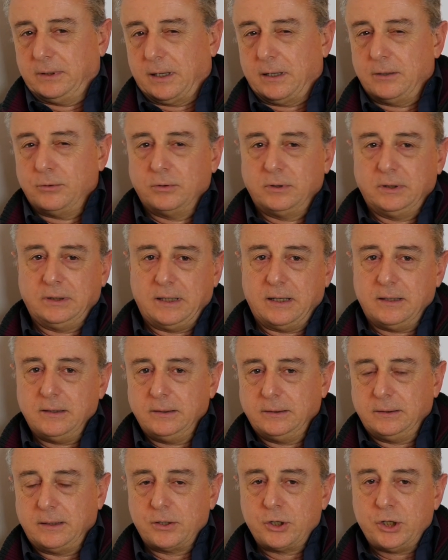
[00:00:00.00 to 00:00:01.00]
tra
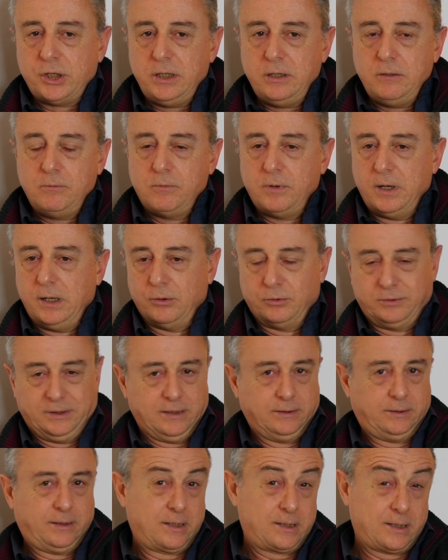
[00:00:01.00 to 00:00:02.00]
l'85 e
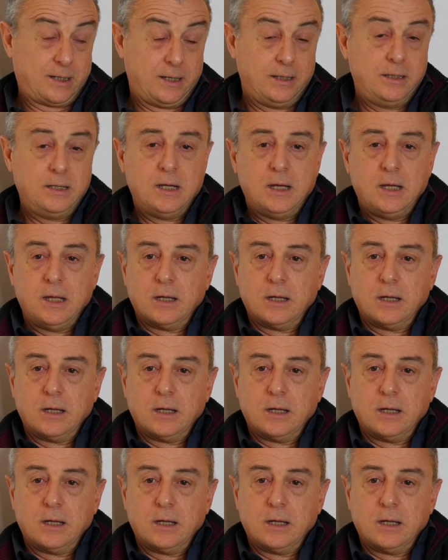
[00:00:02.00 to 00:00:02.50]
l'86,